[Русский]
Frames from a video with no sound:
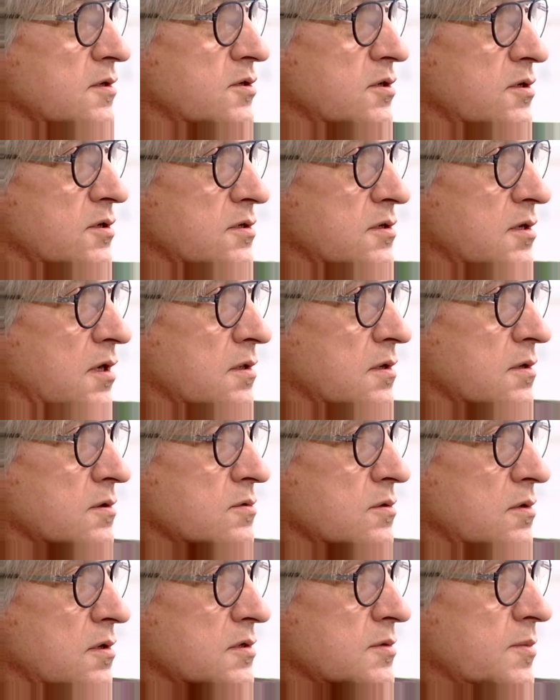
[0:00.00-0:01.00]
через театр
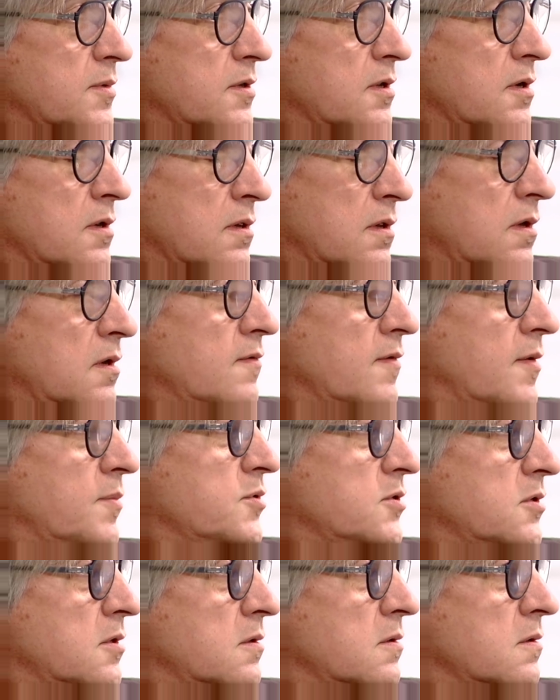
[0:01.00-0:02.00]
сюда смотреть, да и
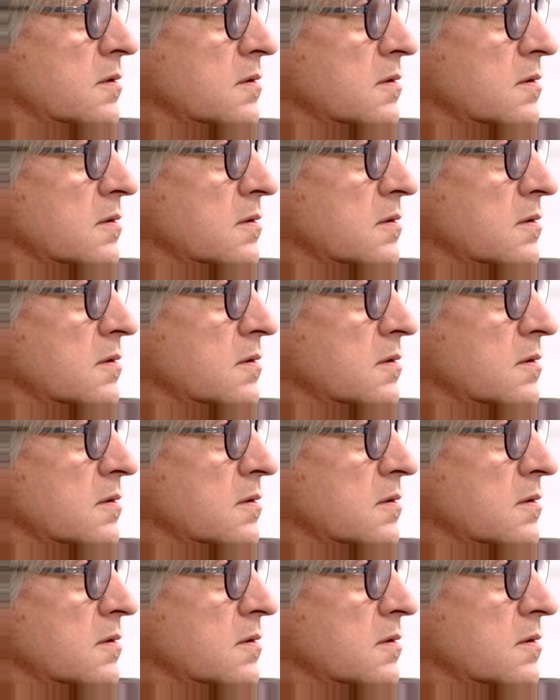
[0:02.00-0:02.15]
вообще.